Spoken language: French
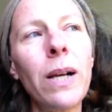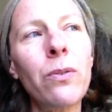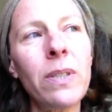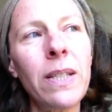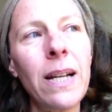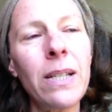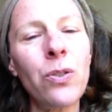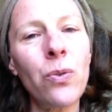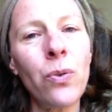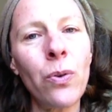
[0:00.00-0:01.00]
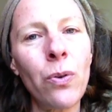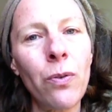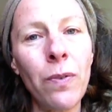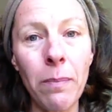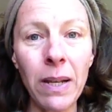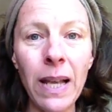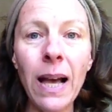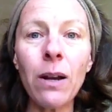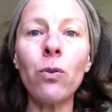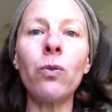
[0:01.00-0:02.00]
la constellation euh,
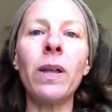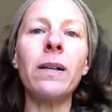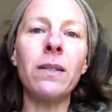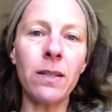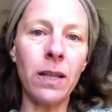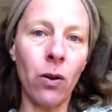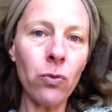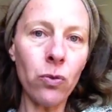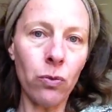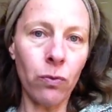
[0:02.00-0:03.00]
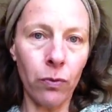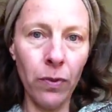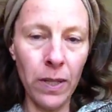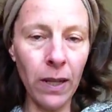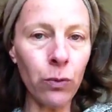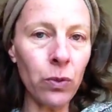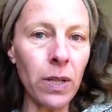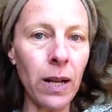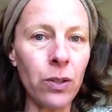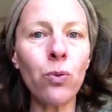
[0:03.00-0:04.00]
familiale, on a sa séance, on fait sa
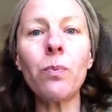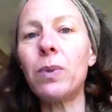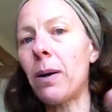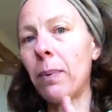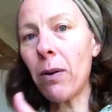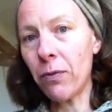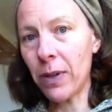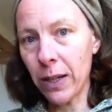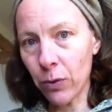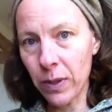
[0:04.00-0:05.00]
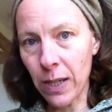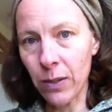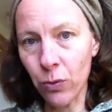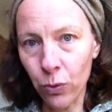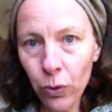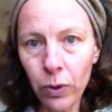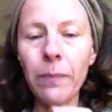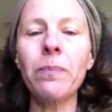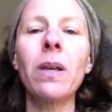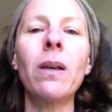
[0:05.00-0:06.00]
constellation, puis après on fait les constellations d'autres.
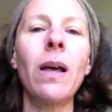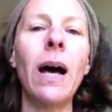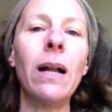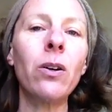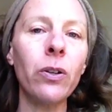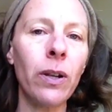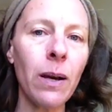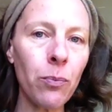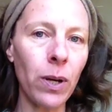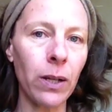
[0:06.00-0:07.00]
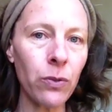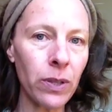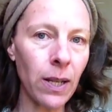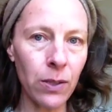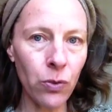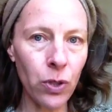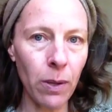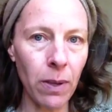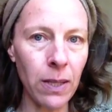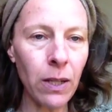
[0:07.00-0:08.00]
Hein. Alors que là, pour la constellation
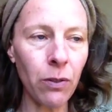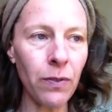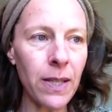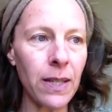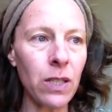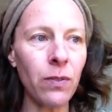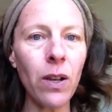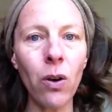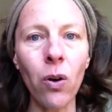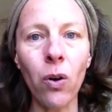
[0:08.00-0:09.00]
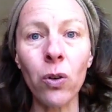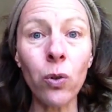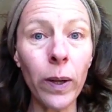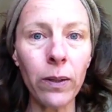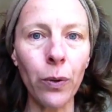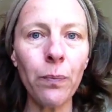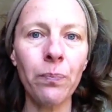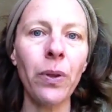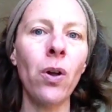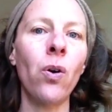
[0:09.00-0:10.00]
chamanique, en fait, ça se fait en, trois temps.
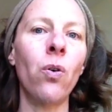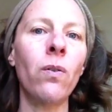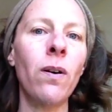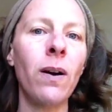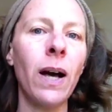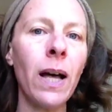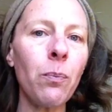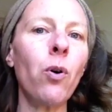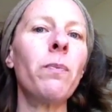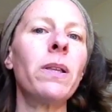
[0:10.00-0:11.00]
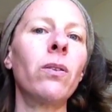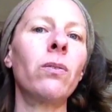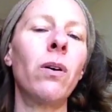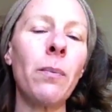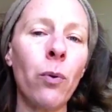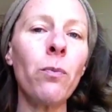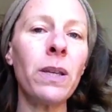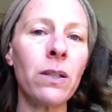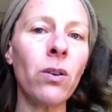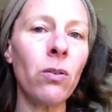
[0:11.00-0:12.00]
On va avoir un premier temps, un
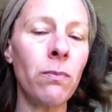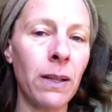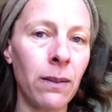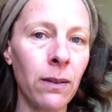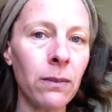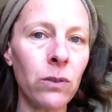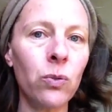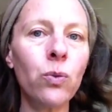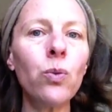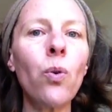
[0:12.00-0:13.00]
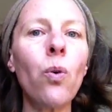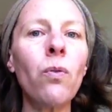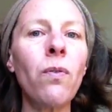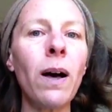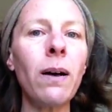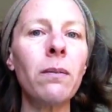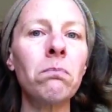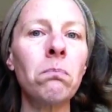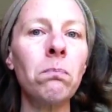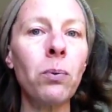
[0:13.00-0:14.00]
premier temps le matin où on va
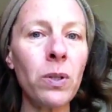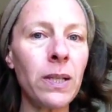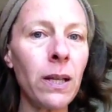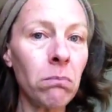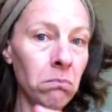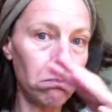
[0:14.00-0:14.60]
poser,